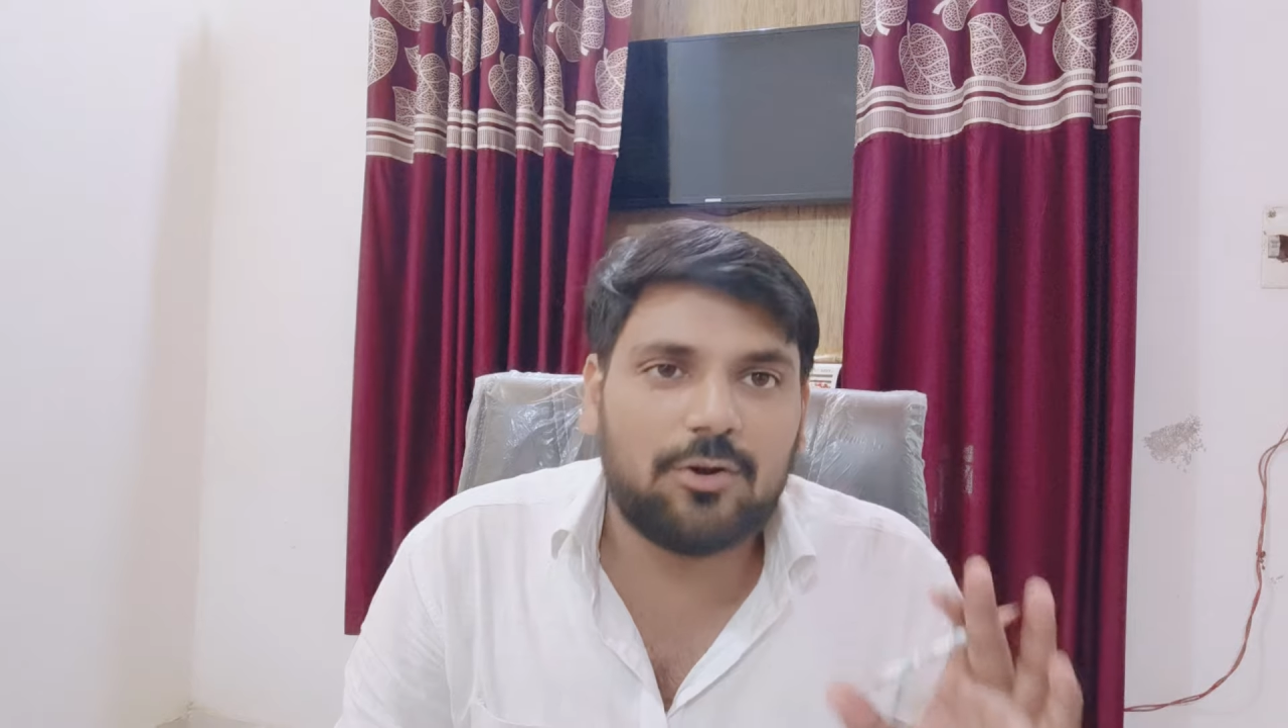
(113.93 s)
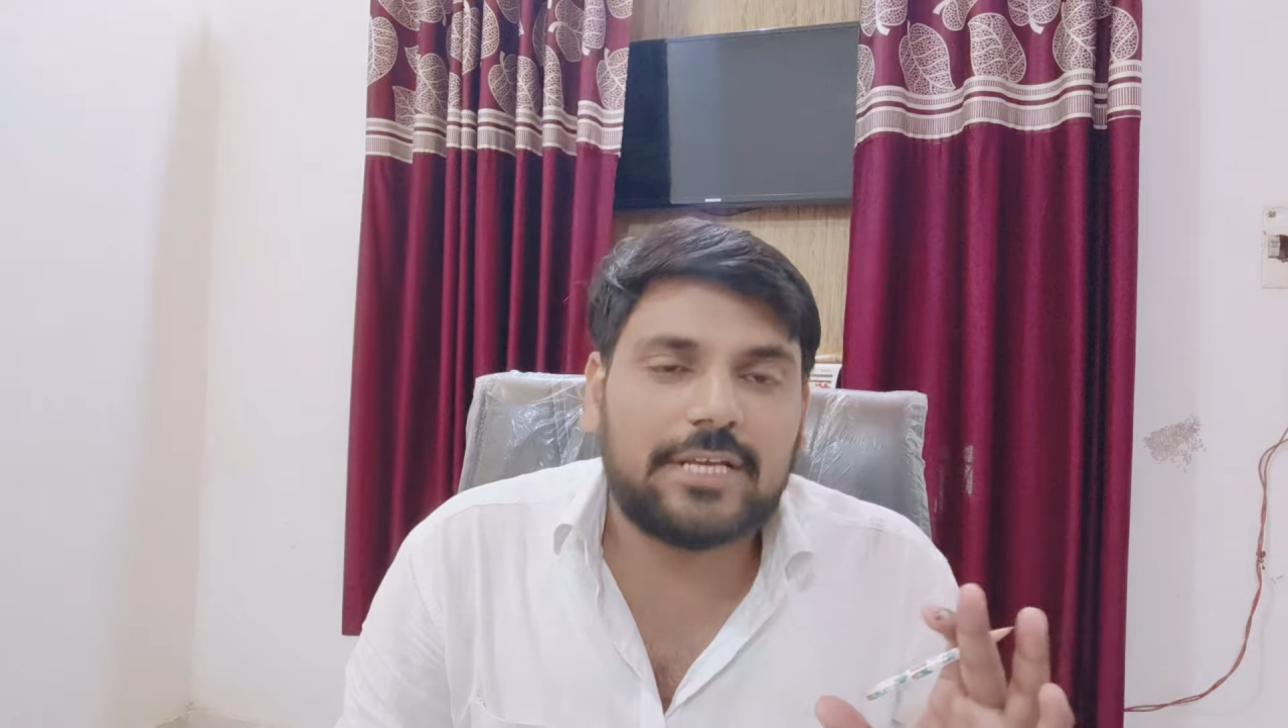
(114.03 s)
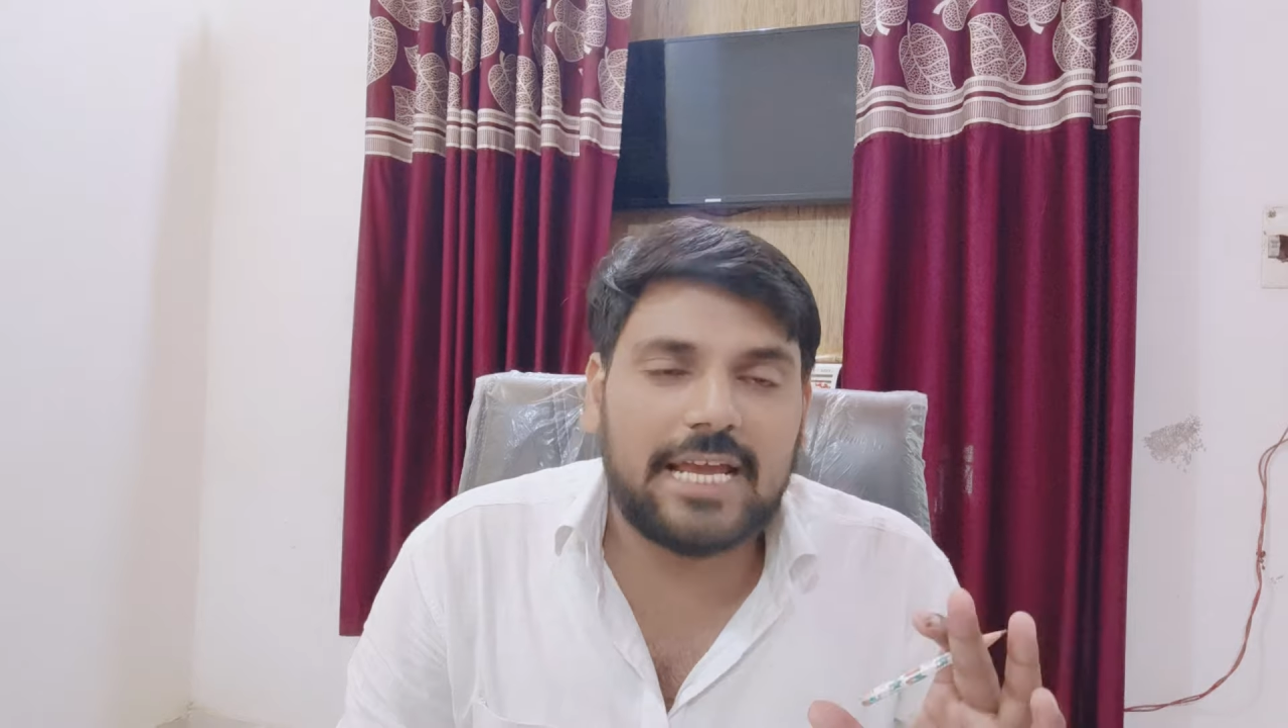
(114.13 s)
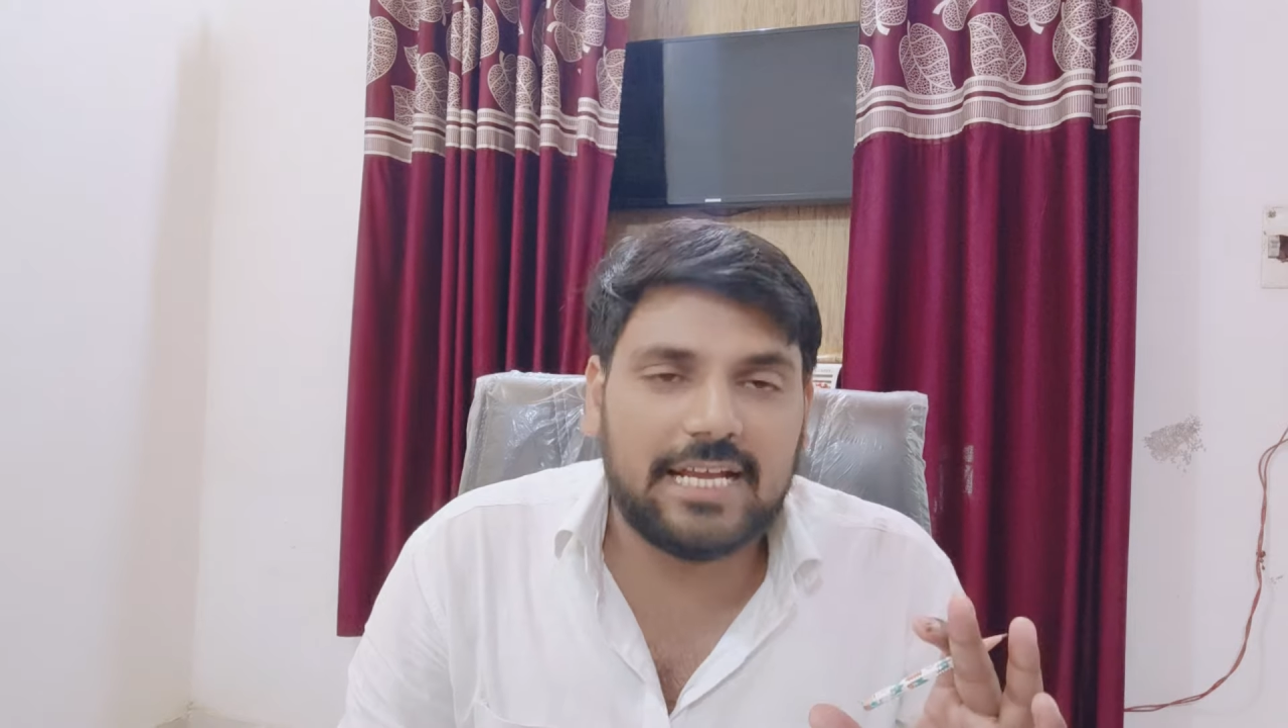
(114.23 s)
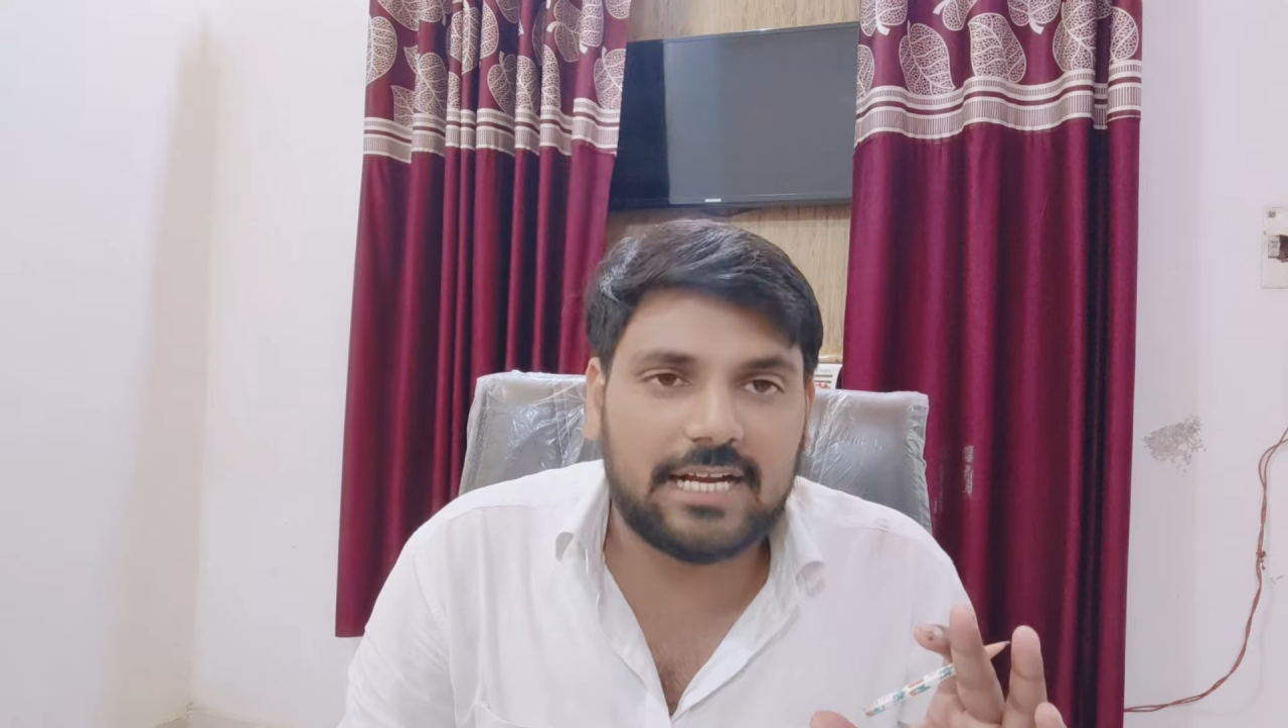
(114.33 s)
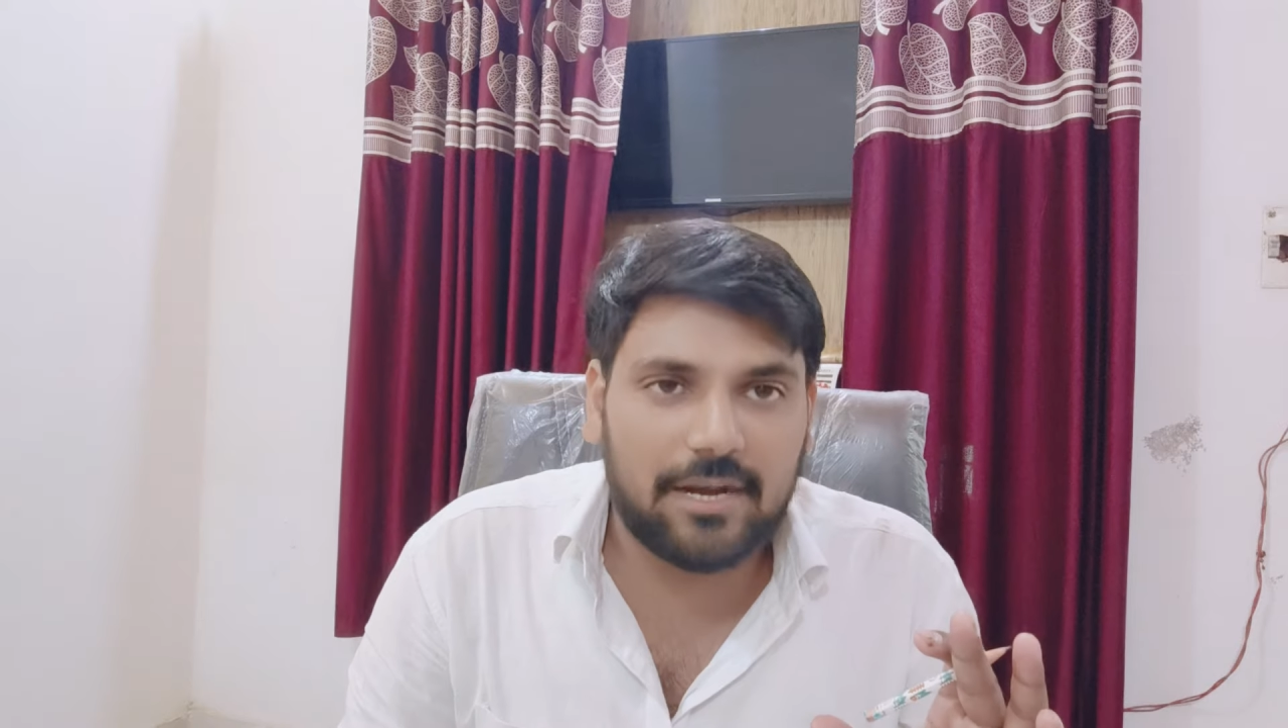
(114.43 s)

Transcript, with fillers: लुटाई का